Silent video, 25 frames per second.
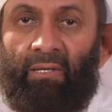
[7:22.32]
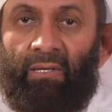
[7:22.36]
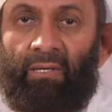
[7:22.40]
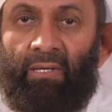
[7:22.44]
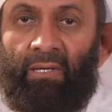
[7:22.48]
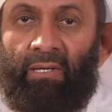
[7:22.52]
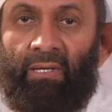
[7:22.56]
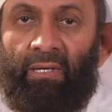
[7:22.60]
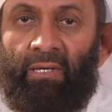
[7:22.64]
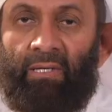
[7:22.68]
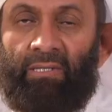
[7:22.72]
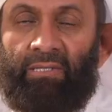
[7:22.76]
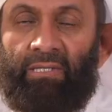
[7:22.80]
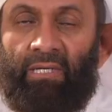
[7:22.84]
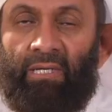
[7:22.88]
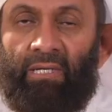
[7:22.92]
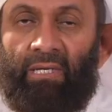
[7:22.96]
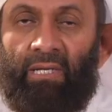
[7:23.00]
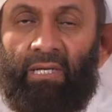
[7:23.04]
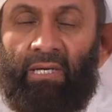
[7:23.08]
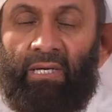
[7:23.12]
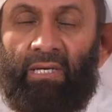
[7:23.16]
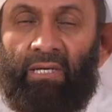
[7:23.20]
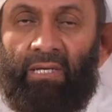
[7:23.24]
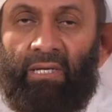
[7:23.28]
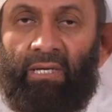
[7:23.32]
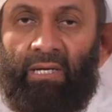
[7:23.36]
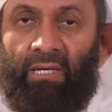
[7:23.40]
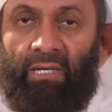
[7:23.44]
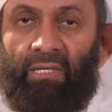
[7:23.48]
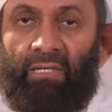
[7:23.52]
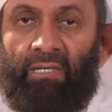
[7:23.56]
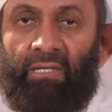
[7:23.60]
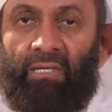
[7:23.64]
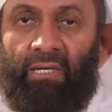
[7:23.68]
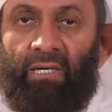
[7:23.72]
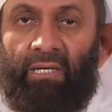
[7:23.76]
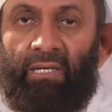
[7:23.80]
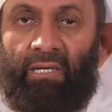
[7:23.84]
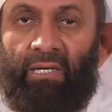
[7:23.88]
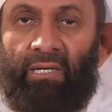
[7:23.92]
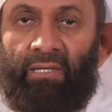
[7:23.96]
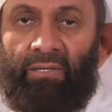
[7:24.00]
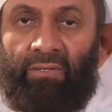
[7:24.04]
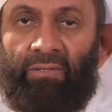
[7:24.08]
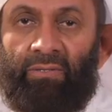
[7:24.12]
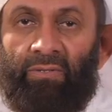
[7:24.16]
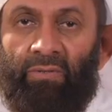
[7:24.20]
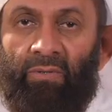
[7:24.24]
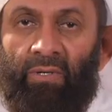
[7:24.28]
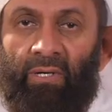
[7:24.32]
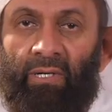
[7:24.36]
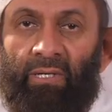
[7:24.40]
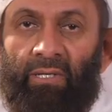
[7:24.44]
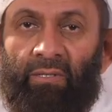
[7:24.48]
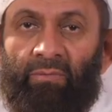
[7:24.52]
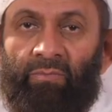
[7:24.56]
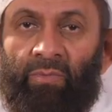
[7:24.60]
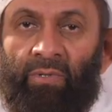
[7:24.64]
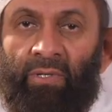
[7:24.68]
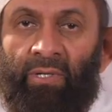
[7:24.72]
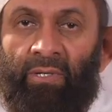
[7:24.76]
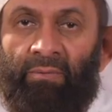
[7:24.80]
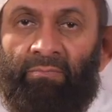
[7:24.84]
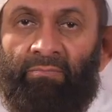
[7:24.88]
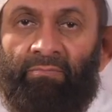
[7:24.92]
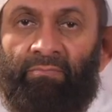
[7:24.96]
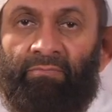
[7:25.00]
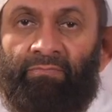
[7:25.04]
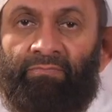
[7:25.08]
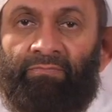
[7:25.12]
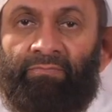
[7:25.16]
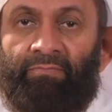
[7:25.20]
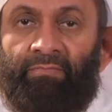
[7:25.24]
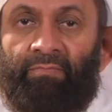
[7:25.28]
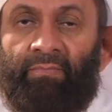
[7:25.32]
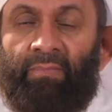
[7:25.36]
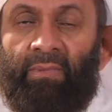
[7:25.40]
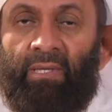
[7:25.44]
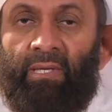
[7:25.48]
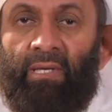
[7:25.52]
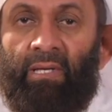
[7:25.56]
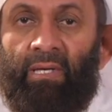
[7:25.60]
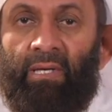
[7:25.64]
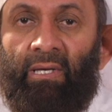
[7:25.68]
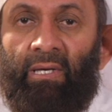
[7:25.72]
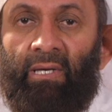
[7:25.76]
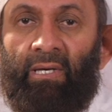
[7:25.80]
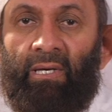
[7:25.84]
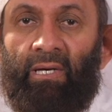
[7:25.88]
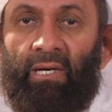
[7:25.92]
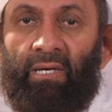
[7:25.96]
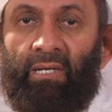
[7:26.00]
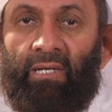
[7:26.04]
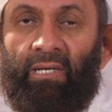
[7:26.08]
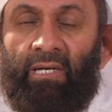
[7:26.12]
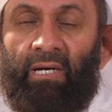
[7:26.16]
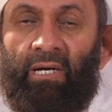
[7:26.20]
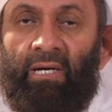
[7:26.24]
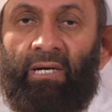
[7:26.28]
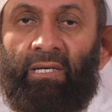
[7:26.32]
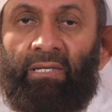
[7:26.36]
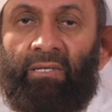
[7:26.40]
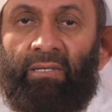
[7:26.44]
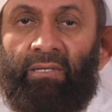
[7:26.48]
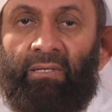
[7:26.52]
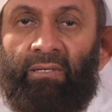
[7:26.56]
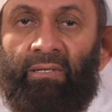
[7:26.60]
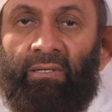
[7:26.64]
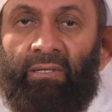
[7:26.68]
آه، جزاك الله خير يا علي على هذا السؤال المهم أركان